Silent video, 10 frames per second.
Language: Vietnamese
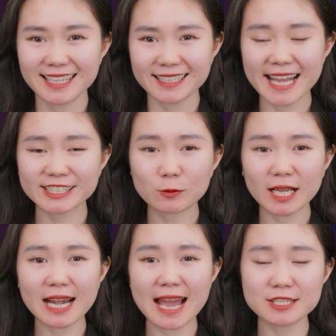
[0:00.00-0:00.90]
Để tổng
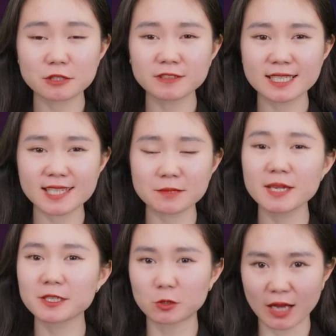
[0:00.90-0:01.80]
kết lại cho phần tranh
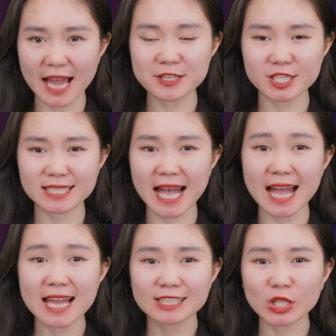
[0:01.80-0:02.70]
biện của hai chuyên gia,
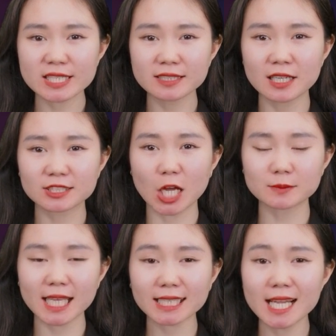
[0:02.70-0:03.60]
tôi xin được tóm
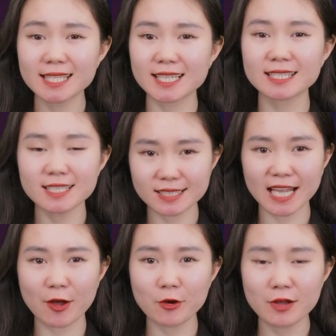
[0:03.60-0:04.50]
tắt các ý chính như
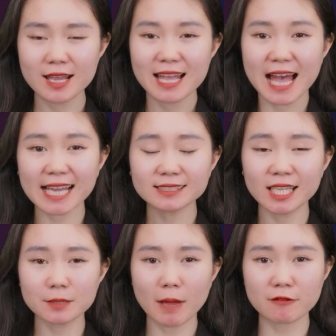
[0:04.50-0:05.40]
sau. Anh
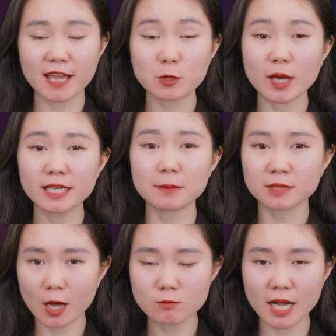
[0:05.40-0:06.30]
Thiện bảo vệ quan điểm
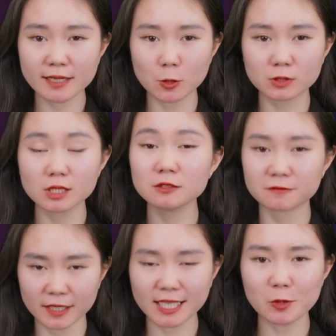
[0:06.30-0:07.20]
không nên đầu tư
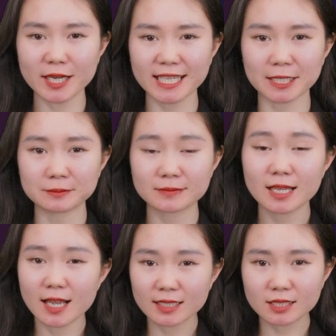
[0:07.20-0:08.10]
với các luận điểm.
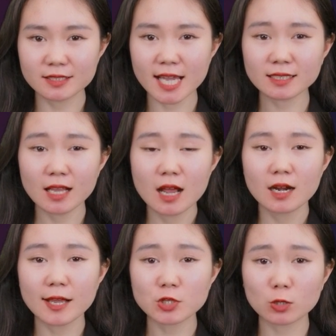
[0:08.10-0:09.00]
Thứ nhất,
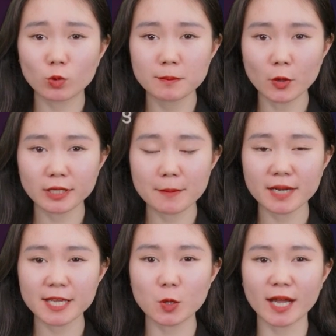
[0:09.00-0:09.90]
lợi nhuận quý 1 năm
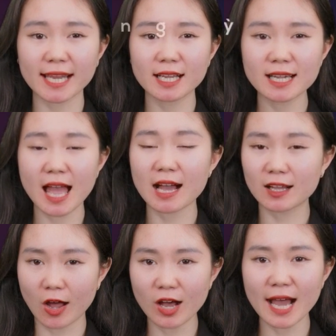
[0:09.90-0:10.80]
nay của ngành ngân hàng
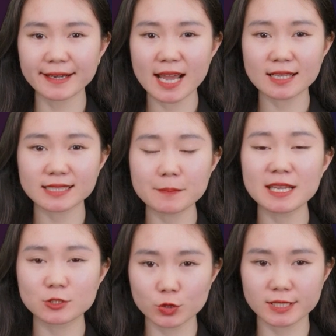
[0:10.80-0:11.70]
có khả năng sẽ
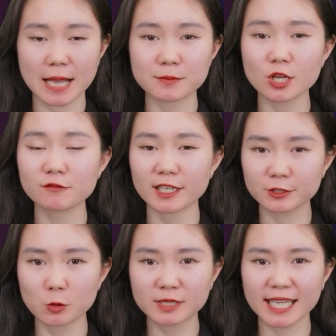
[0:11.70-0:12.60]
bị sụt giảm so với
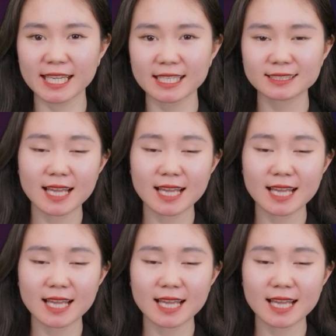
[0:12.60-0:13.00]
cùng kỳ.